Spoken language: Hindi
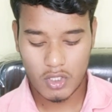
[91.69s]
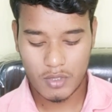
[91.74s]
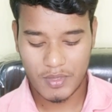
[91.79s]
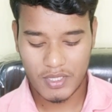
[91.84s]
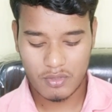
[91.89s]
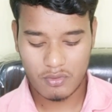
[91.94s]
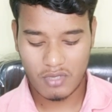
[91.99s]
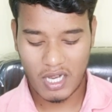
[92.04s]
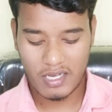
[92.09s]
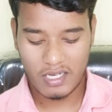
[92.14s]
उस
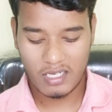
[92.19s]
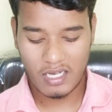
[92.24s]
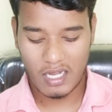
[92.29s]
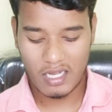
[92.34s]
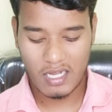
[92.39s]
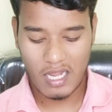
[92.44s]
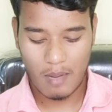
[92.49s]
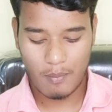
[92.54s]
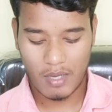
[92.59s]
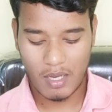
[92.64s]
फेसबुक आईडी
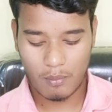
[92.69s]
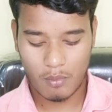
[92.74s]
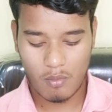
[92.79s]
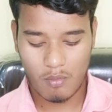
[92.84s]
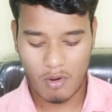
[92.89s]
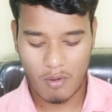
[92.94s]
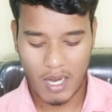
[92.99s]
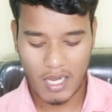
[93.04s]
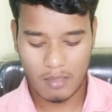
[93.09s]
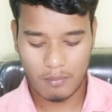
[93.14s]
का यहाँ पर
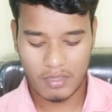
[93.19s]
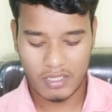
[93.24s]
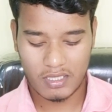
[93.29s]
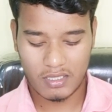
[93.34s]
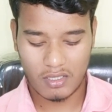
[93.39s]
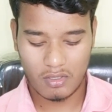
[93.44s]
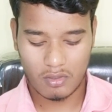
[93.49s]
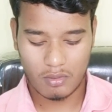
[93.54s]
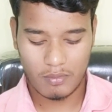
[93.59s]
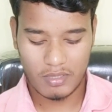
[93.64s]
आपको मोबाइल नंबर
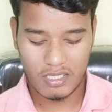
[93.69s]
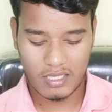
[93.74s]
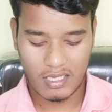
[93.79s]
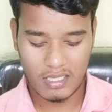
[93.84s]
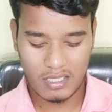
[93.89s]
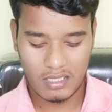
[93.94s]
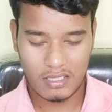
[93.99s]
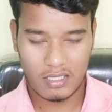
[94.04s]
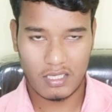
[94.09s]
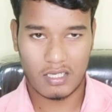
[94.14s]
देखने को मिल
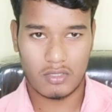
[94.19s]
जाएगा